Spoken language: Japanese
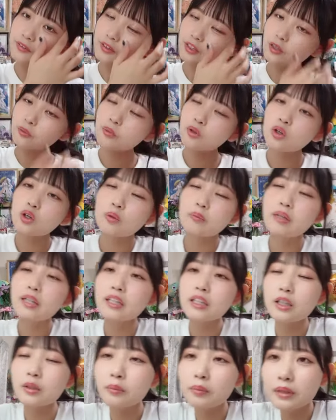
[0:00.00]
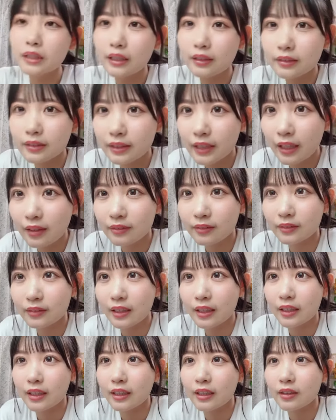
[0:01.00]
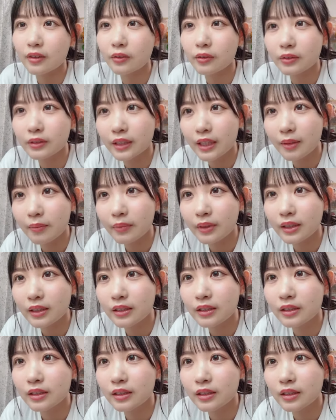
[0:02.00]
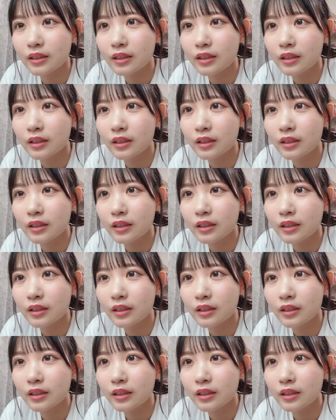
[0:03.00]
フトもコメントもたくさんありがとうございます